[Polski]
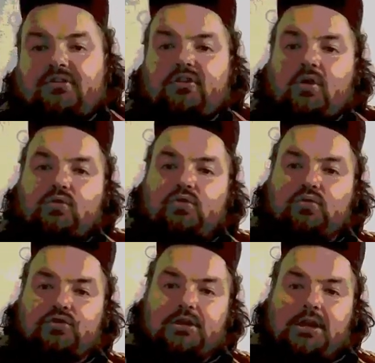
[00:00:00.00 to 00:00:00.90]
są
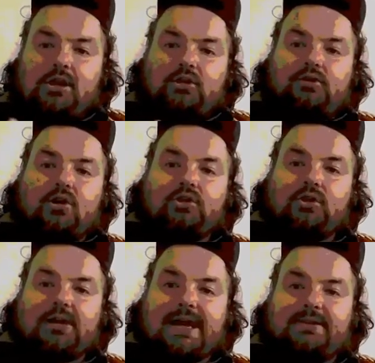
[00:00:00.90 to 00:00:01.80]
już
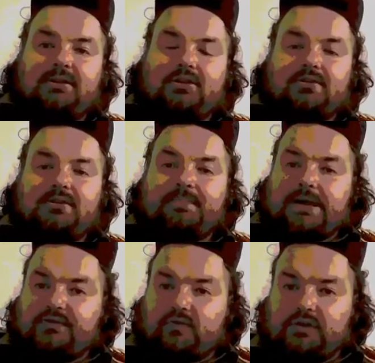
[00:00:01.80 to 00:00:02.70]
doktoraty, drodzy
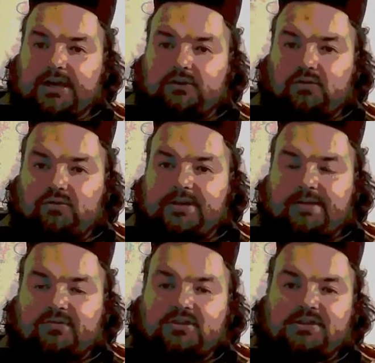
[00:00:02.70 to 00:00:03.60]
Państwo,
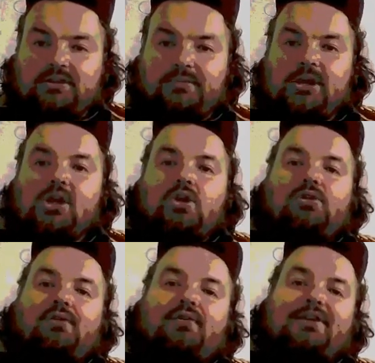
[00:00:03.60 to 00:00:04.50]
gratuluję wszystkim
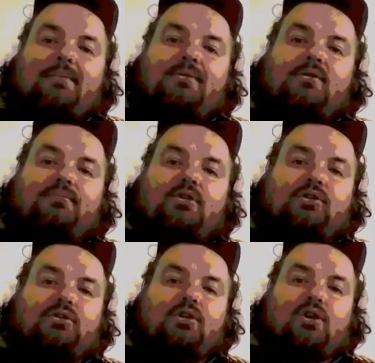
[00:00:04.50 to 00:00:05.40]
nowo nabyłym
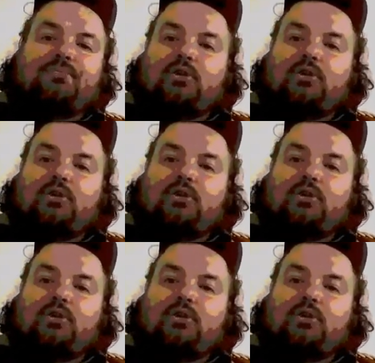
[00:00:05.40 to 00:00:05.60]
doktorom.